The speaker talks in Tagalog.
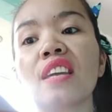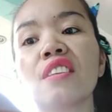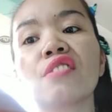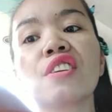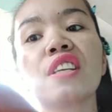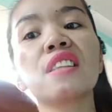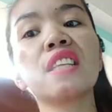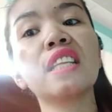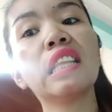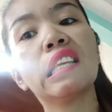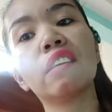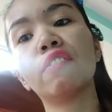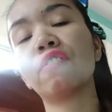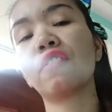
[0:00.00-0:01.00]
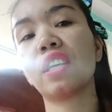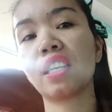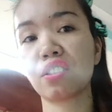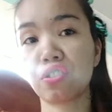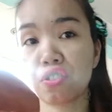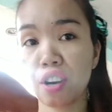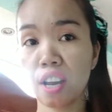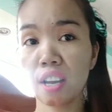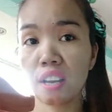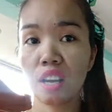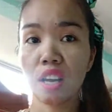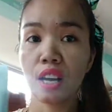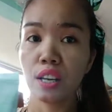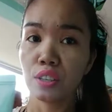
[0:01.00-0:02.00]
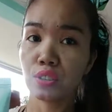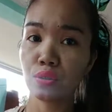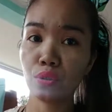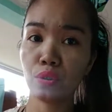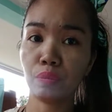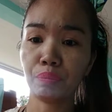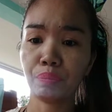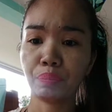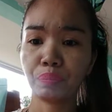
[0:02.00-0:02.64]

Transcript: and green tea leaf extract. So,